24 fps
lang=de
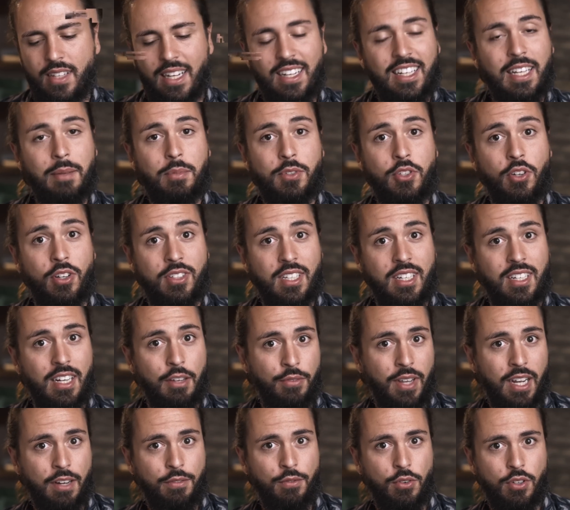Dann gibt's noch den
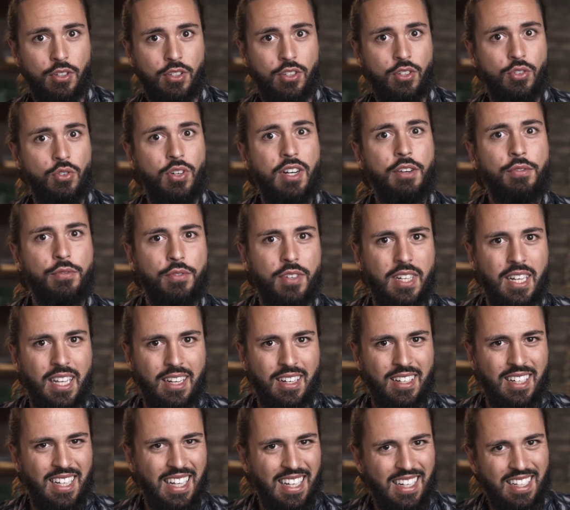Effekt von
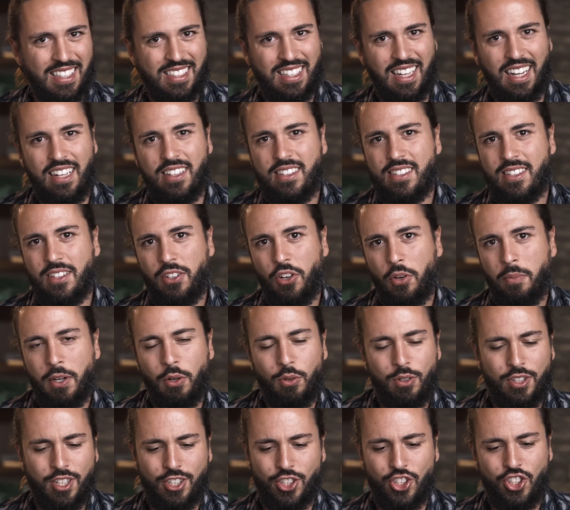Drifting, der das Ganze nochmal
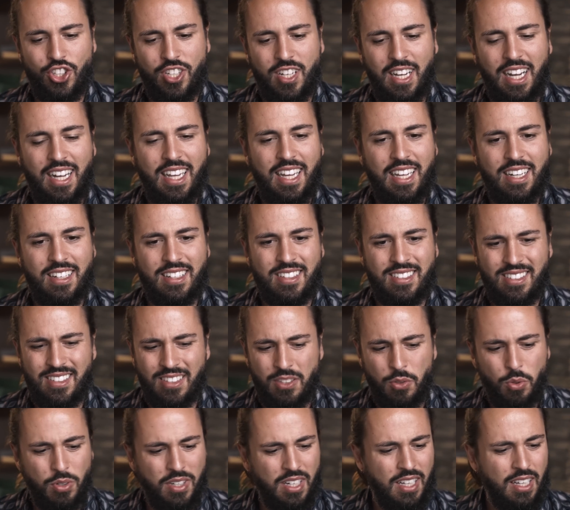unterstreicht. Es
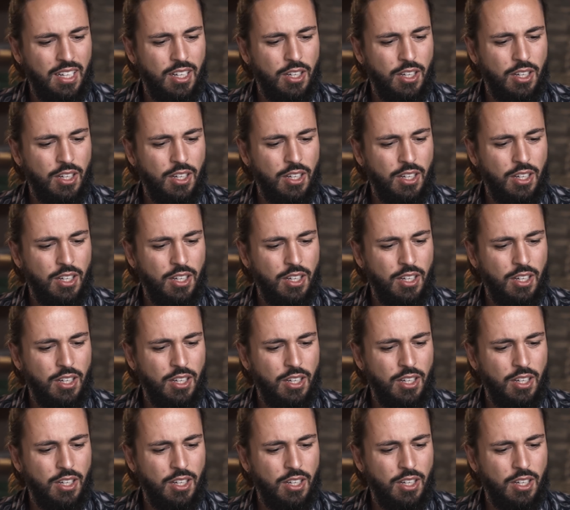ist so ein